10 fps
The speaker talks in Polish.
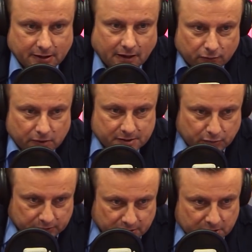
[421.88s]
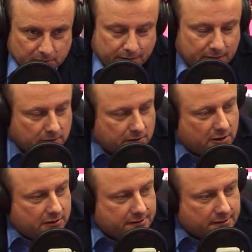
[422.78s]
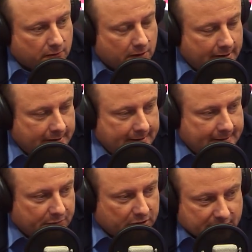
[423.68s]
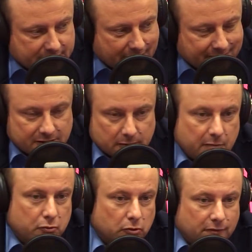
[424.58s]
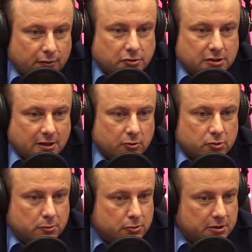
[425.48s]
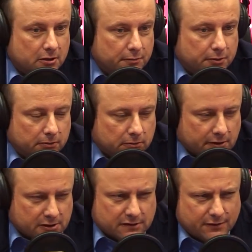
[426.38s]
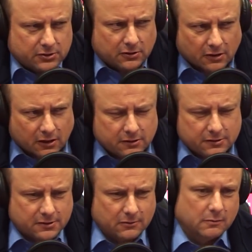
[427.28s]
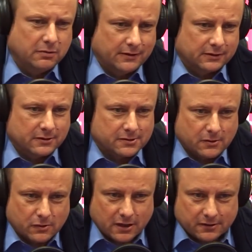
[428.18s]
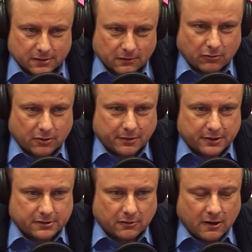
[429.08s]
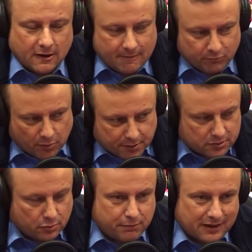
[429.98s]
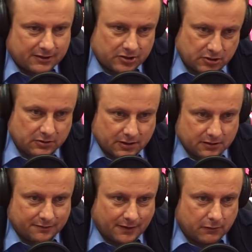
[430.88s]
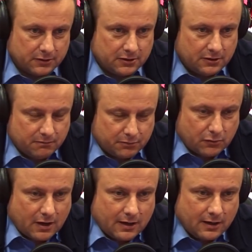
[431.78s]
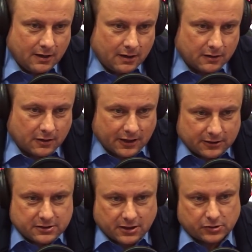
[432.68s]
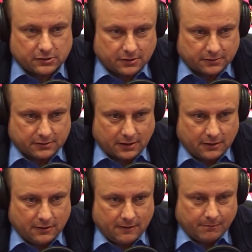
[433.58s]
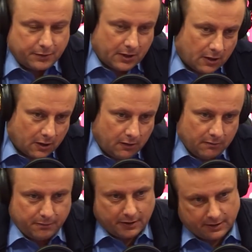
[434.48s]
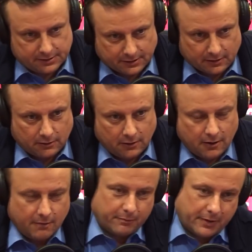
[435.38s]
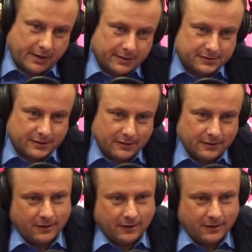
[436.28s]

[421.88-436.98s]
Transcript: AWS był też jedną wielką koalicją. I teraz tak, nie trzeba było tworzyć jakiegoś sztucznego bytu, nazywać go koalicją obywatelską, Obywatelską, Koalicją Europejską. Po prostu partie się dogadywały i była koalicja rządząca. PO, PSL. PSL,